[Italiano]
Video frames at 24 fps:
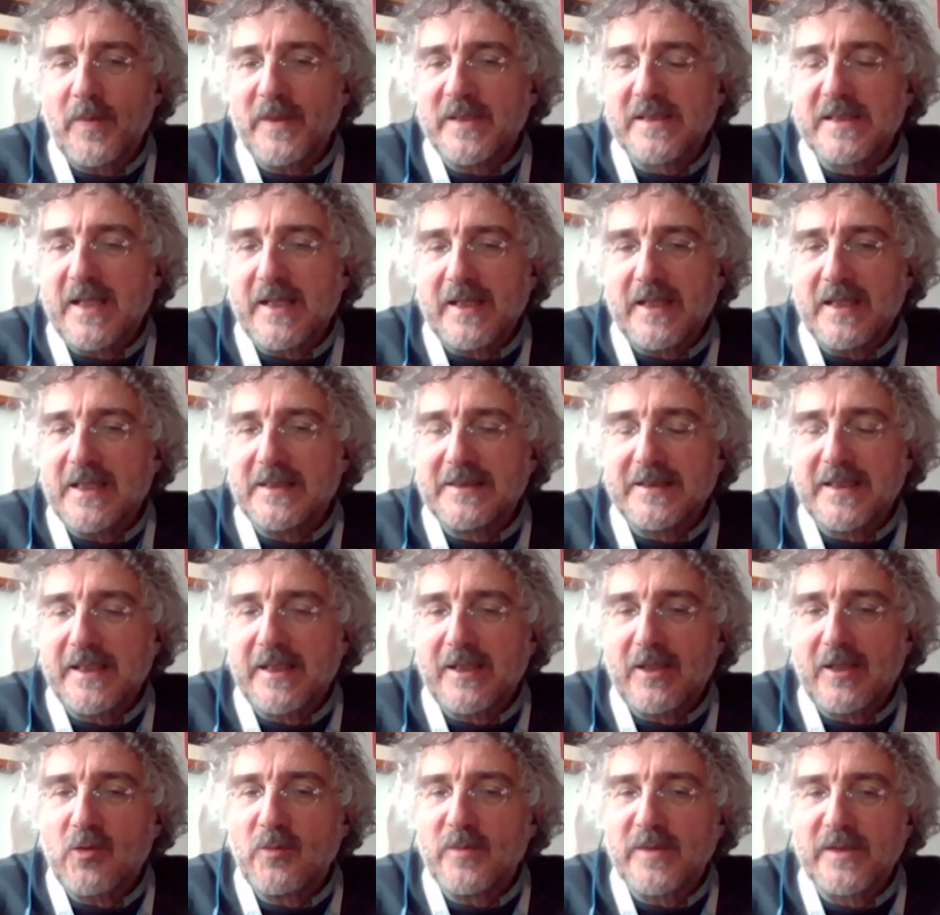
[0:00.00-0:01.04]
pensare la
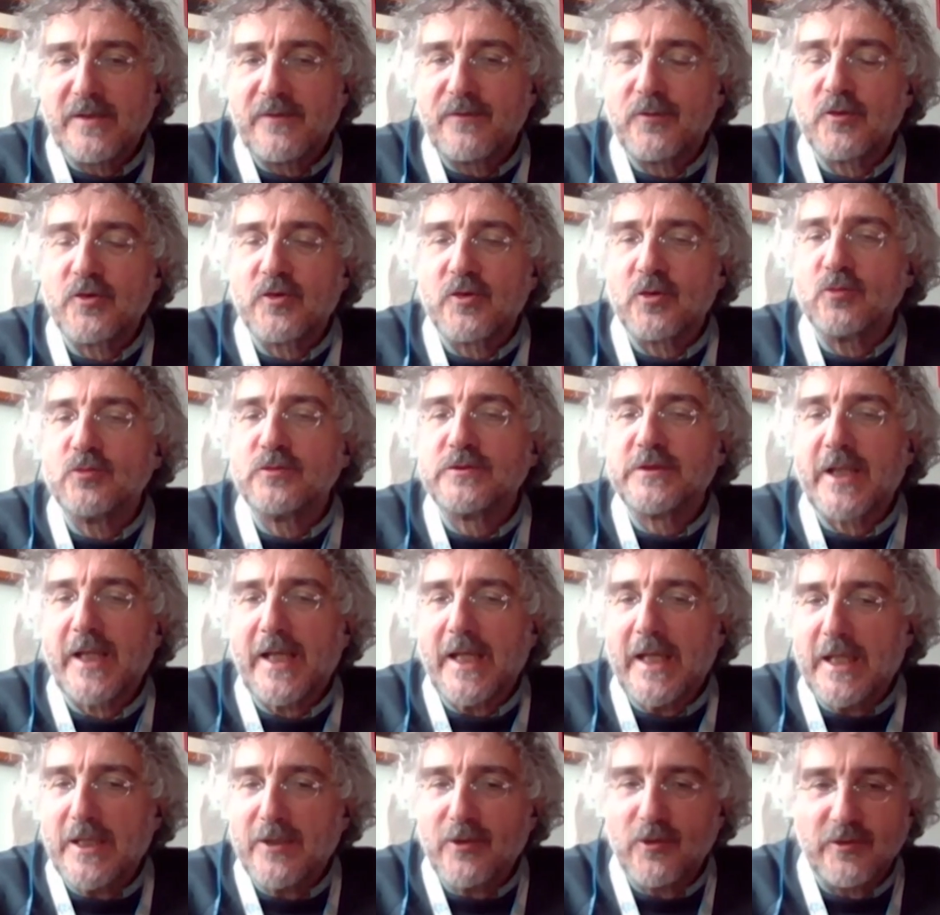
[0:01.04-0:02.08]
Terra come se fosse un
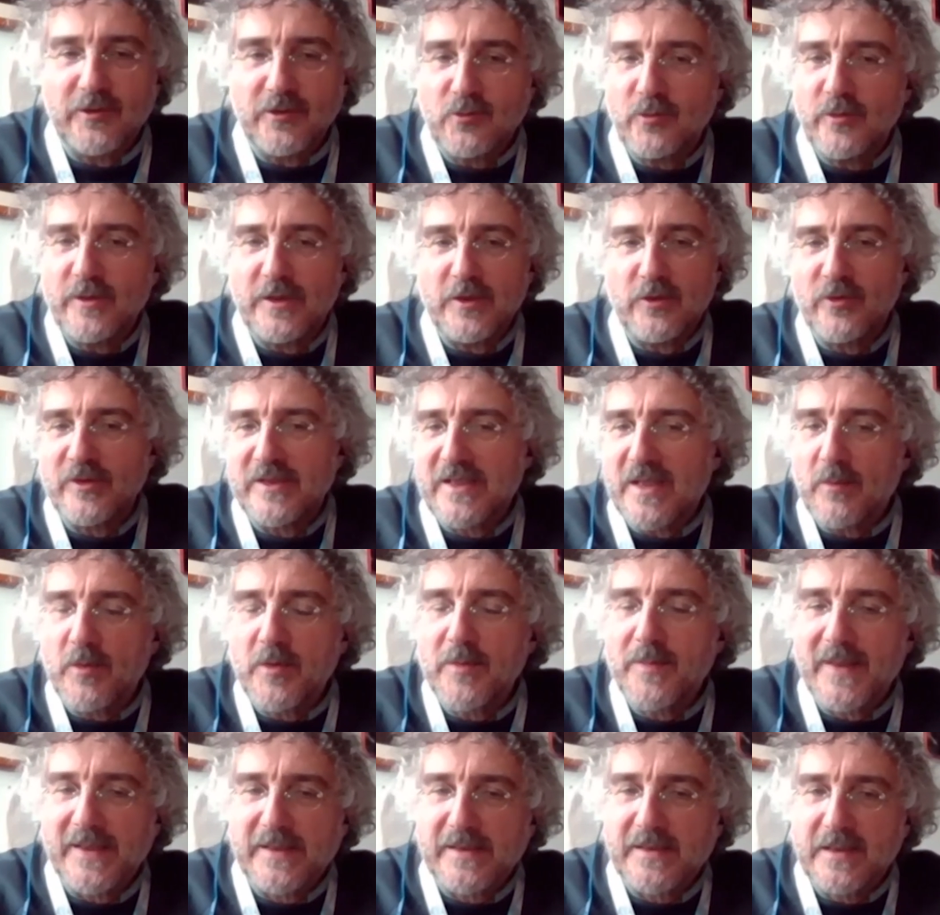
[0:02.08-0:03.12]
treno in cui noi siamo
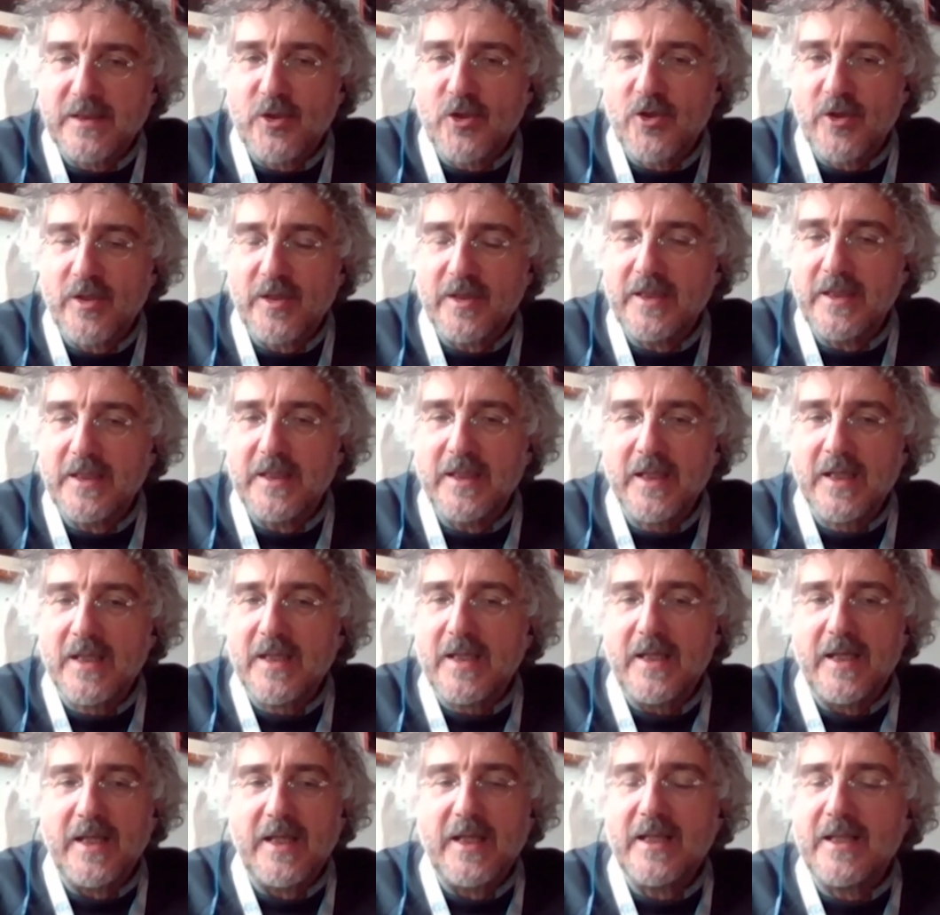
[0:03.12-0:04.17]
i passeggeri
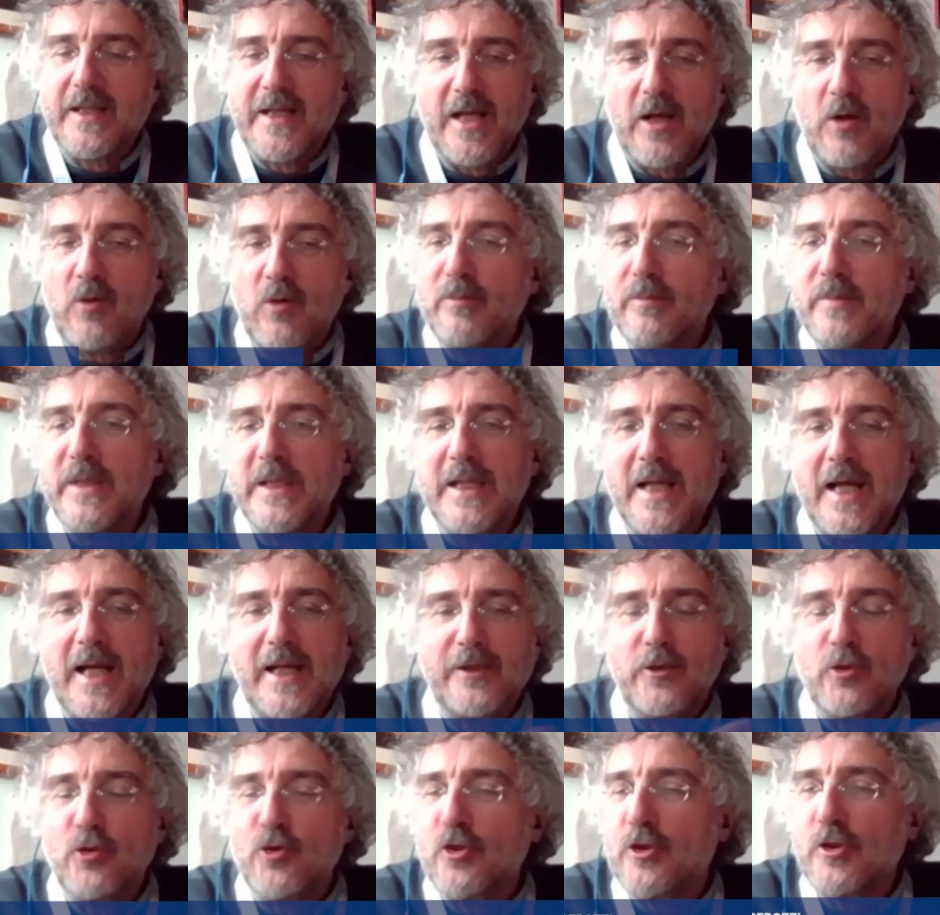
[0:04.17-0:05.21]
e che ha un
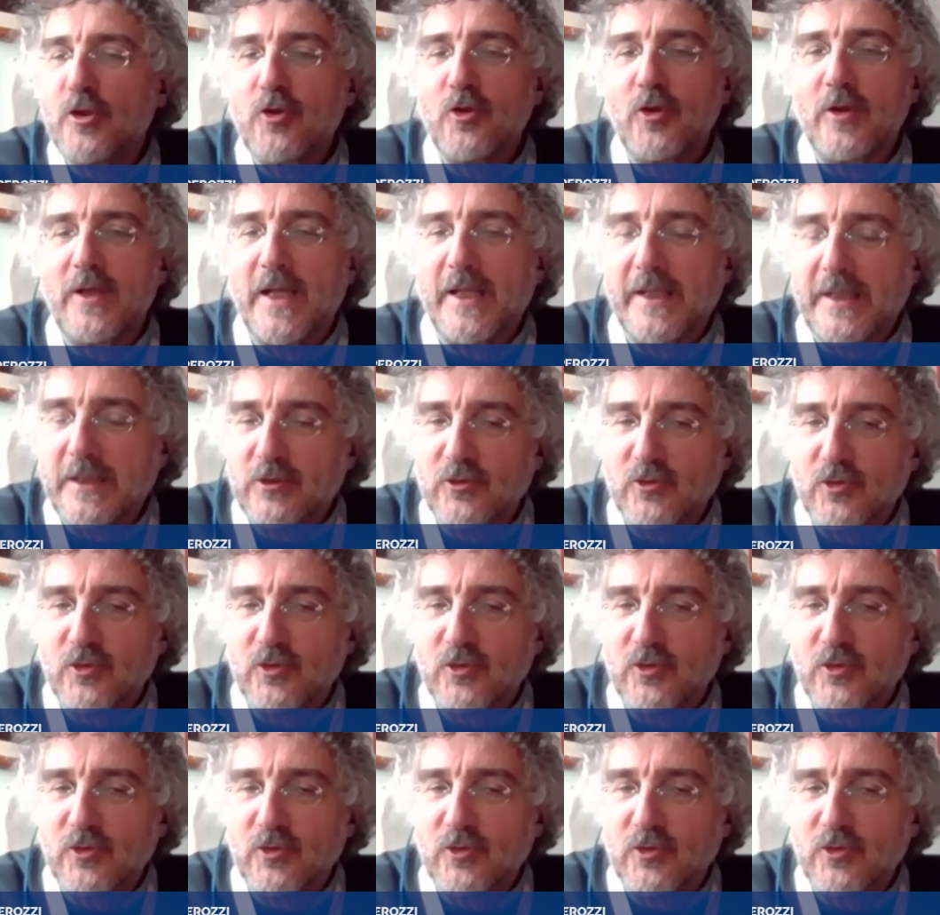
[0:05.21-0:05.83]
binario circolare